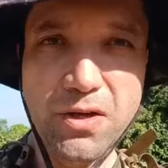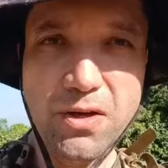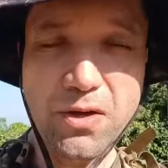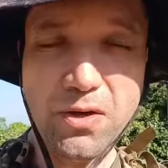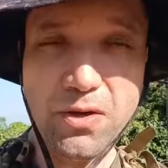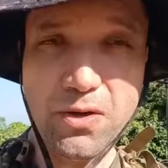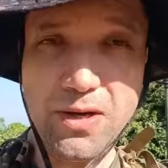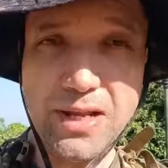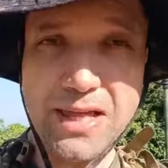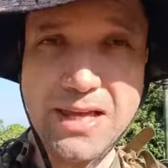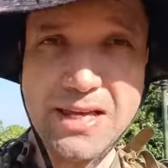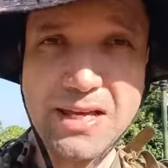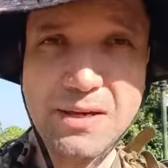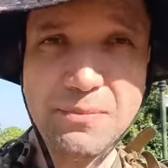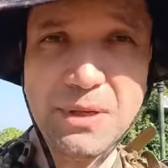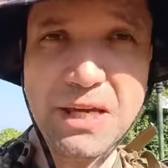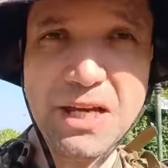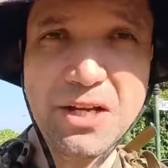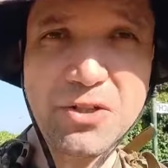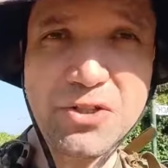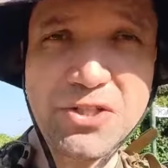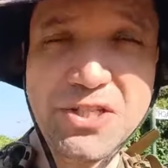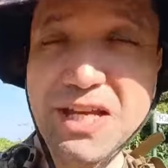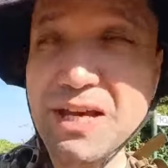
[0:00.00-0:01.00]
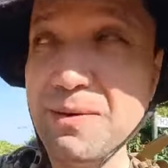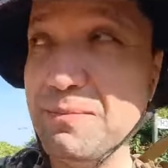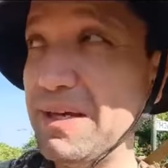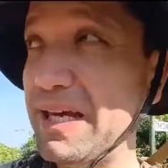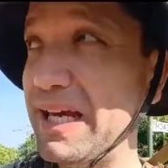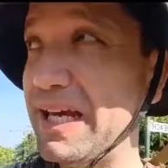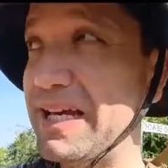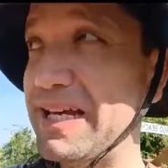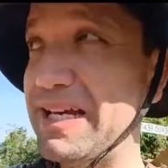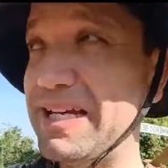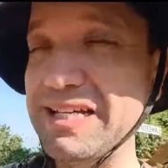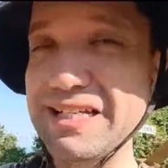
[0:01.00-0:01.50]
Hola amigos y
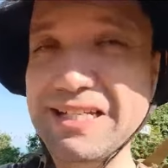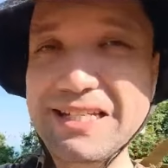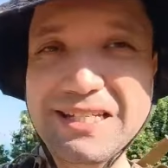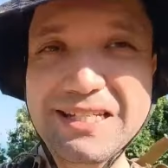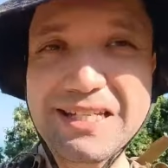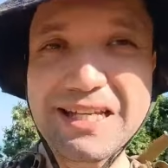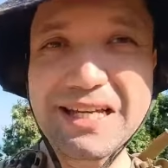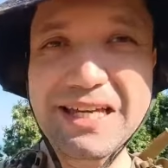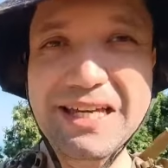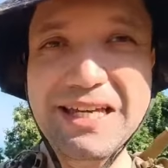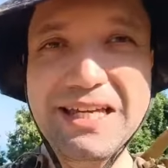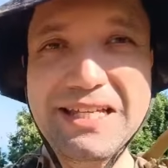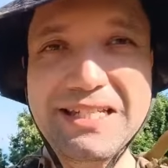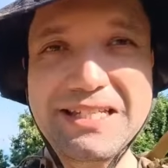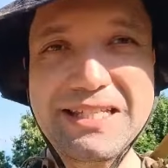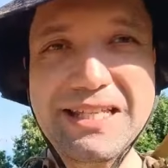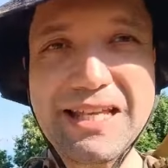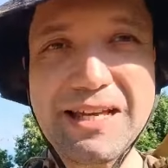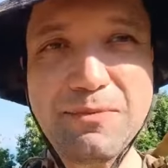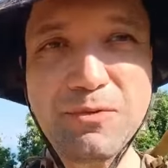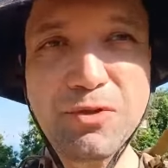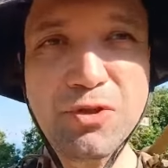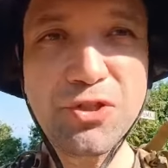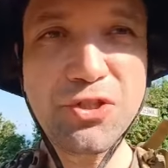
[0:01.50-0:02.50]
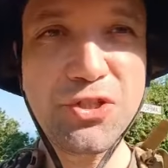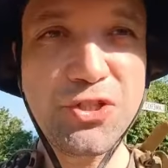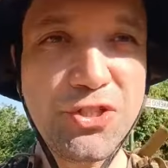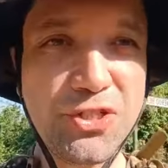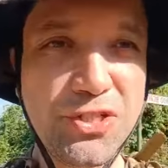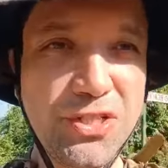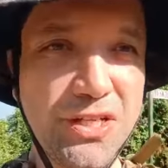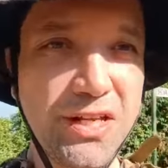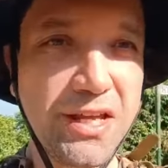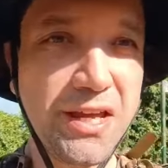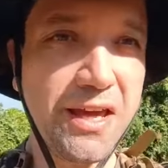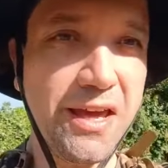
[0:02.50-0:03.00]
amigas, aquí
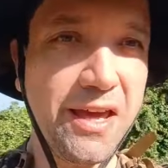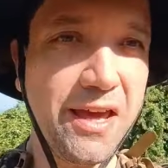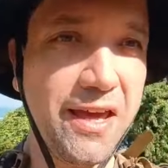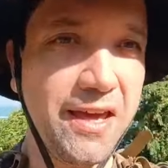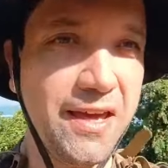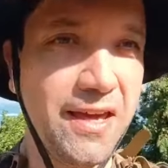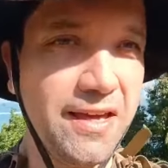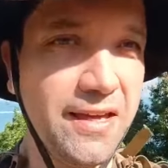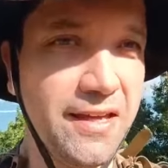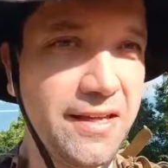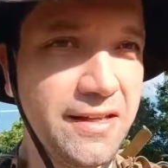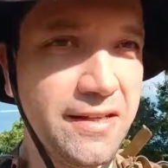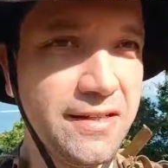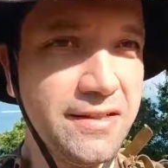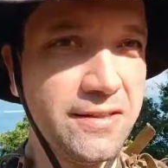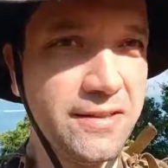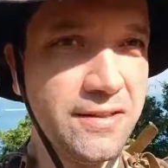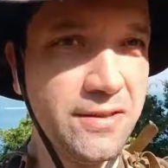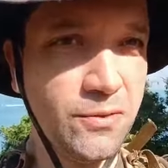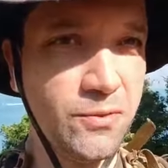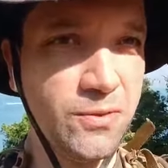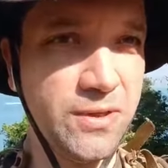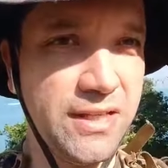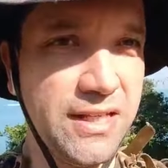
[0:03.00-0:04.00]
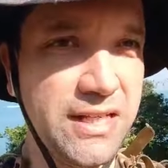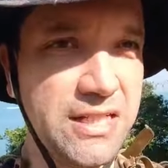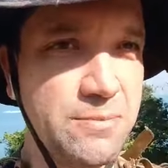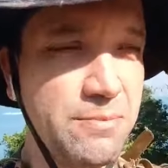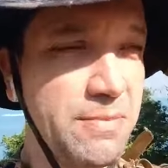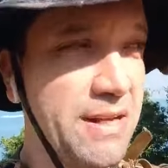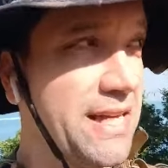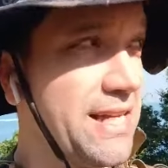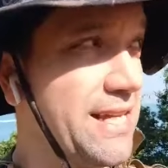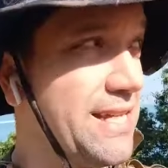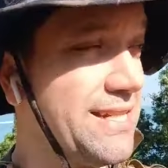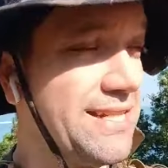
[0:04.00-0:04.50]
estamos en una de las
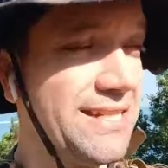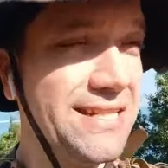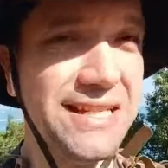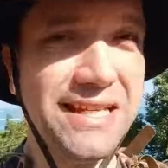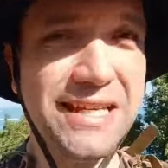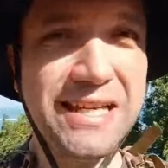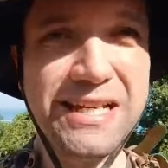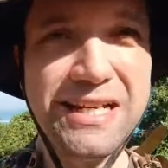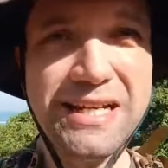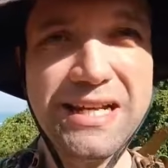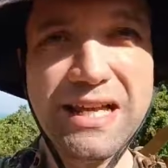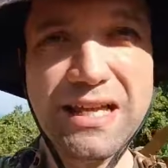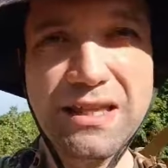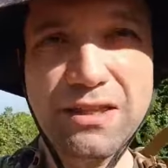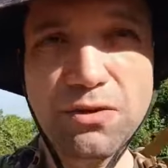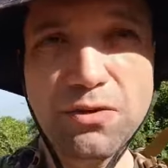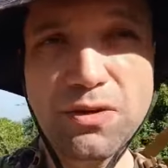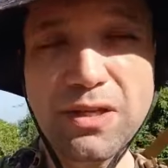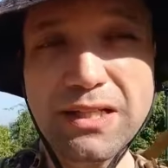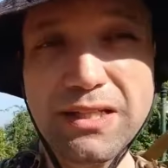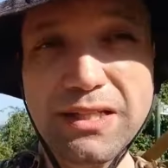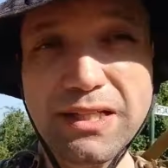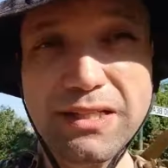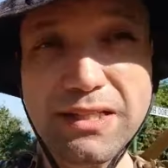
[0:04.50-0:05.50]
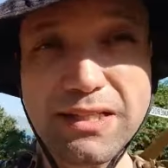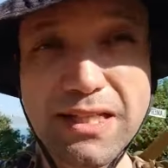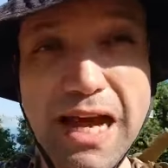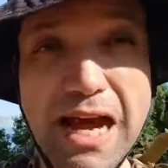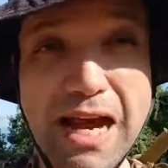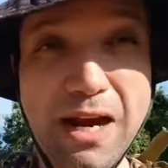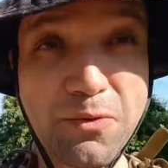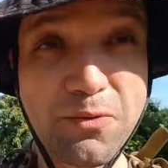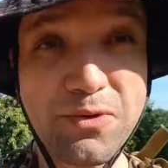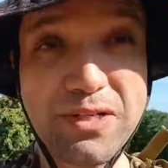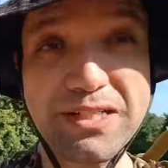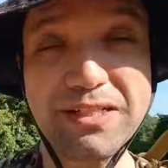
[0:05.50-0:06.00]
playas de la ciudad de
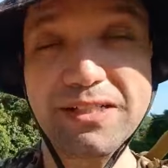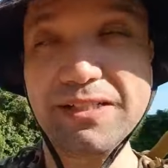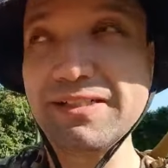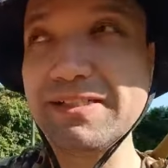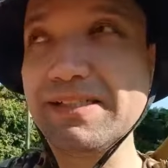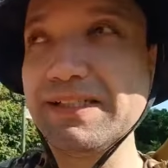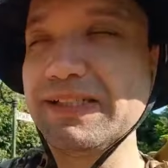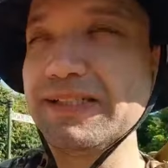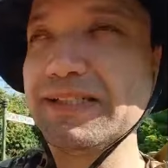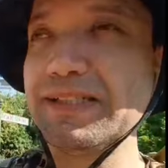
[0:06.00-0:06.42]
Darwin.